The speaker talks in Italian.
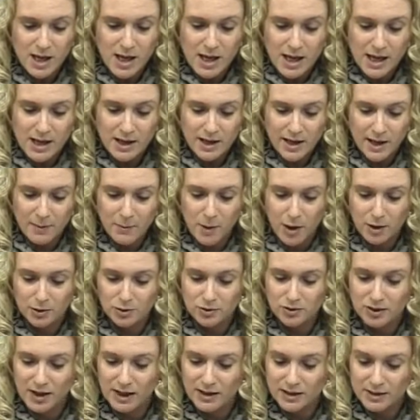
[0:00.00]
in che
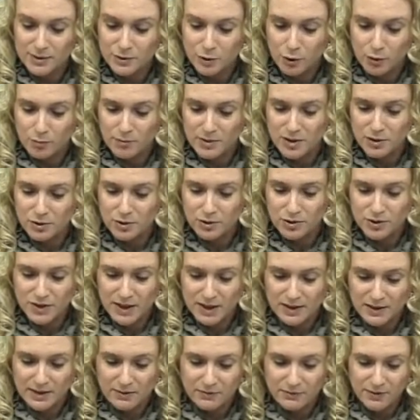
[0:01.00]
modo tali somme sono sono
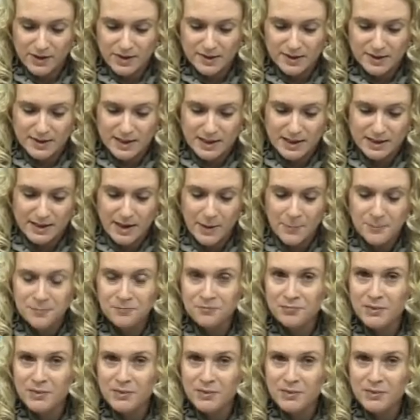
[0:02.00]
state investite.